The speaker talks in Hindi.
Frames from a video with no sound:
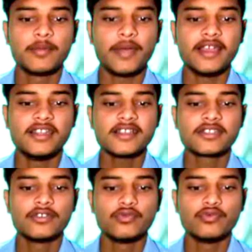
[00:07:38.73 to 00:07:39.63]

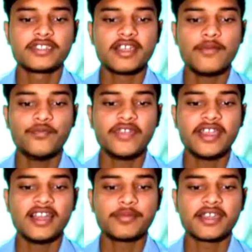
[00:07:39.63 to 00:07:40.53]
पाइलस उसे हम
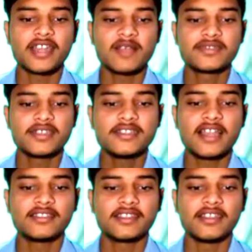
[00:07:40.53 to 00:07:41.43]
वेलम के नाम से
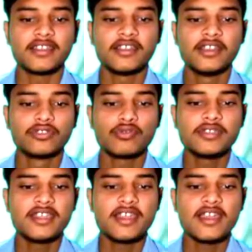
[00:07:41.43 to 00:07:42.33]
जानते हैं तो
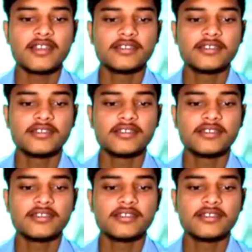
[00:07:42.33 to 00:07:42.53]
ये